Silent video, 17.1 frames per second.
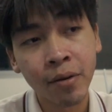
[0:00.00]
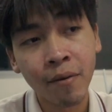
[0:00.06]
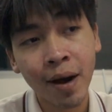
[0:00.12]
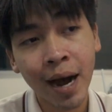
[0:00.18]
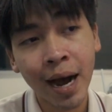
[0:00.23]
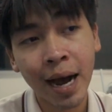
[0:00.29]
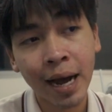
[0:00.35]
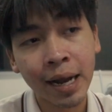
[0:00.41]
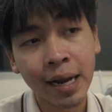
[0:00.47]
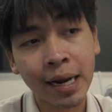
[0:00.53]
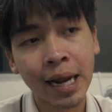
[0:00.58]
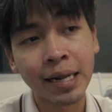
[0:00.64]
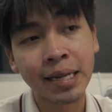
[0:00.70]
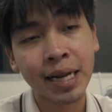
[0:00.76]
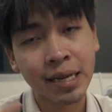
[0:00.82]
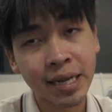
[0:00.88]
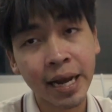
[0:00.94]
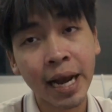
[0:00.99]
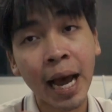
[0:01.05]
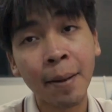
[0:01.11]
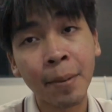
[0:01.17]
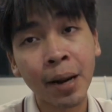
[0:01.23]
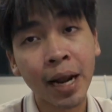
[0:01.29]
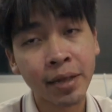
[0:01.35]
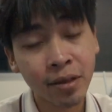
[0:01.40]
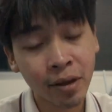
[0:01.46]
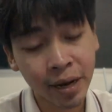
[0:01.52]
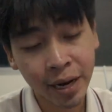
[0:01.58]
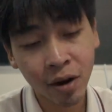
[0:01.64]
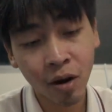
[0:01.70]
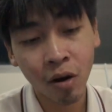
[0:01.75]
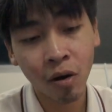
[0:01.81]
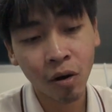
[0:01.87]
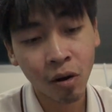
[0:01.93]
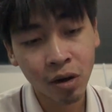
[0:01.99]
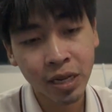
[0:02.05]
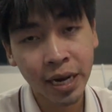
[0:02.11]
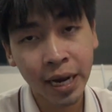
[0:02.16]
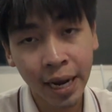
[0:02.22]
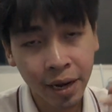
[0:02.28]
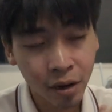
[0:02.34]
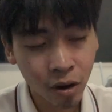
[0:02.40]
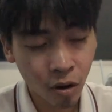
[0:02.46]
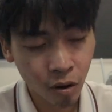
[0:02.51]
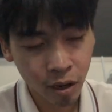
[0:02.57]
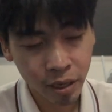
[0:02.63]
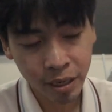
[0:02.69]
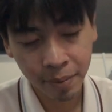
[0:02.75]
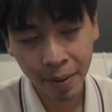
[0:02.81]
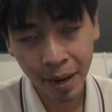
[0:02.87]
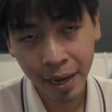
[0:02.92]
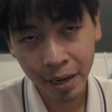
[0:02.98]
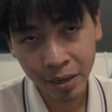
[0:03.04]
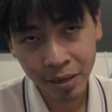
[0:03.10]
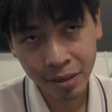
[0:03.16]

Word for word: ว่าหลังจากใช้งานไปไรตอนนี้ขอขอใช้งานกล้องก่อนถึงแม้